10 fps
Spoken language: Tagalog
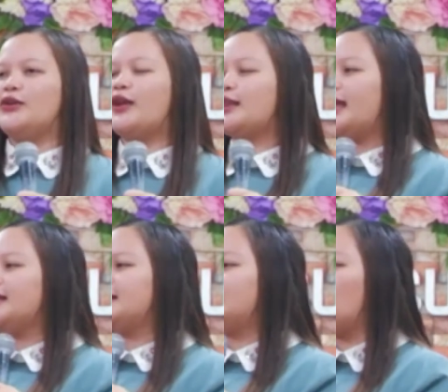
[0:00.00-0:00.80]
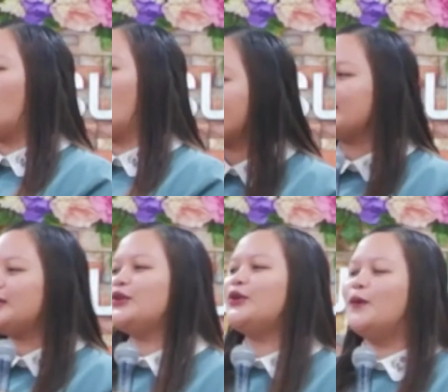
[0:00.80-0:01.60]
kat
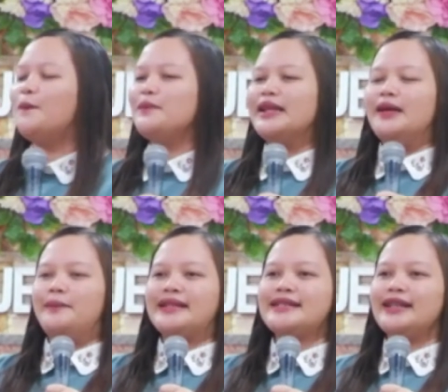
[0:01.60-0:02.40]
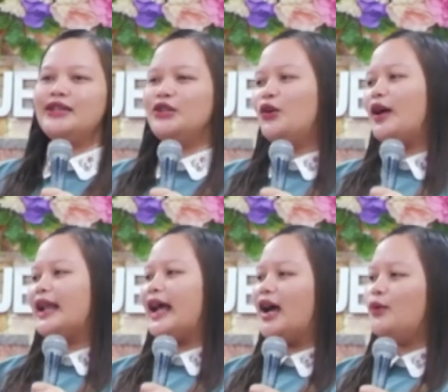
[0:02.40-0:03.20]
addadawatan nyo, patsan nyo nga
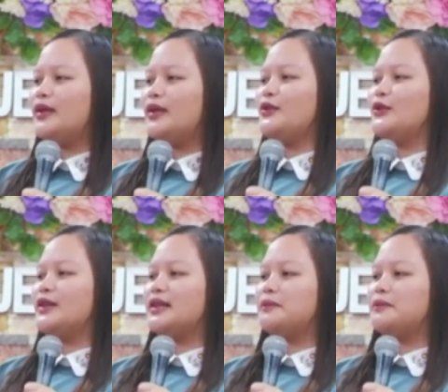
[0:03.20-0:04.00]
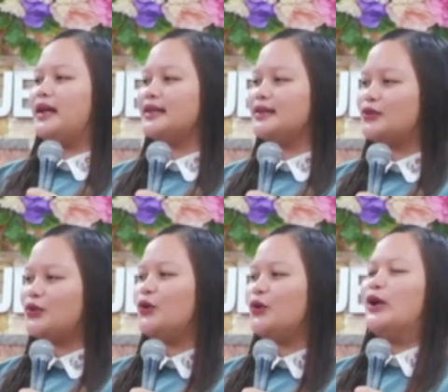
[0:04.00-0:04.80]
naawat yon kat maitad
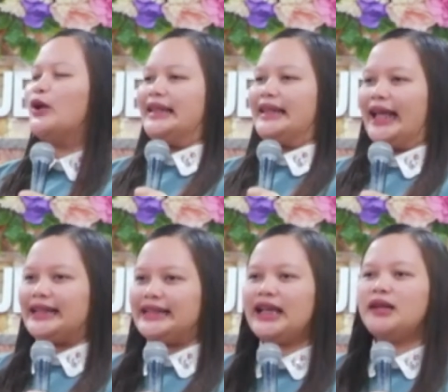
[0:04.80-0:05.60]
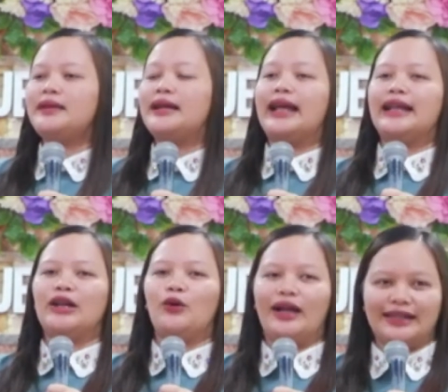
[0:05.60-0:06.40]
to, tianyaman
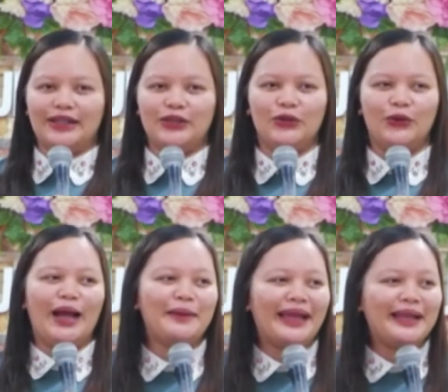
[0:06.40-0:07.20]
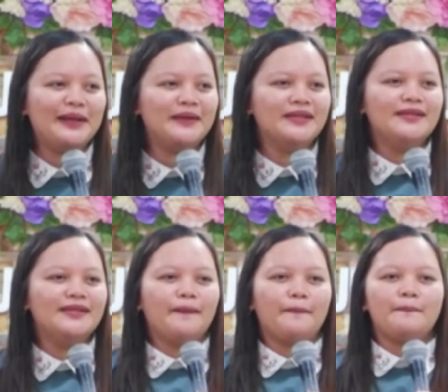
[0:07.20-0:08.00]
adawatan niyo. Amen?
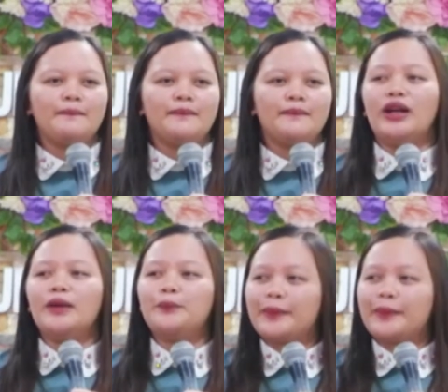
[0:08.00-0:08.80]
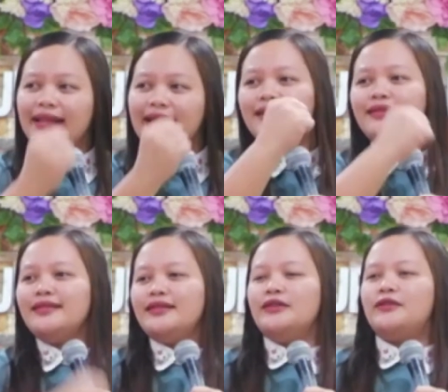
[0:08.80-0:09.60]
You are praying
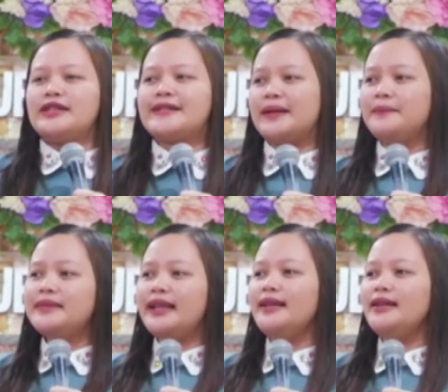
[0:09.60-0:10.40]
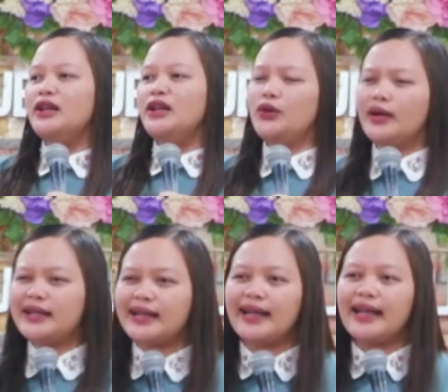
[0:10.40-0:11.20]
for something. You are
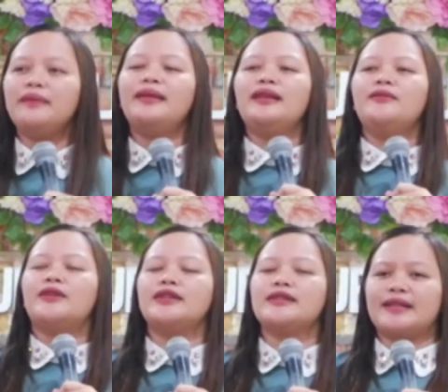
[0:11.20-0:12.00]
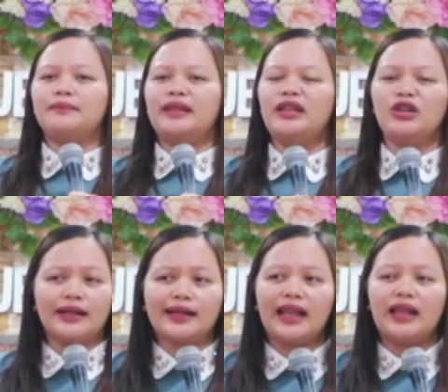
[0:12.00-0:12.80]
claiming for something. You
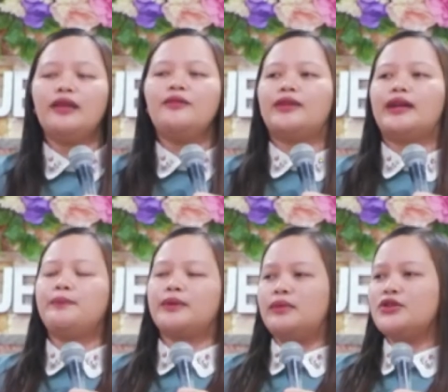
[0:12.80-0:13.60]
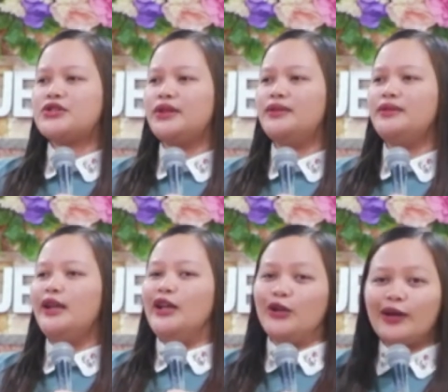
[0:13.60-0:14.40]
are claiming for a promotion.
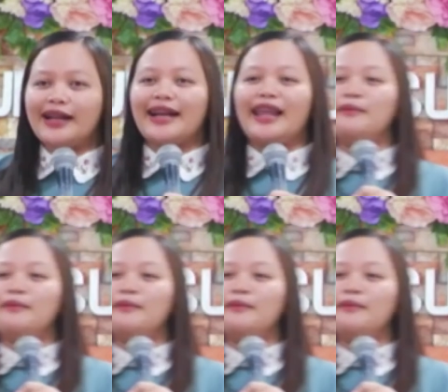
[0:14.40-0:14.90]
You are claiming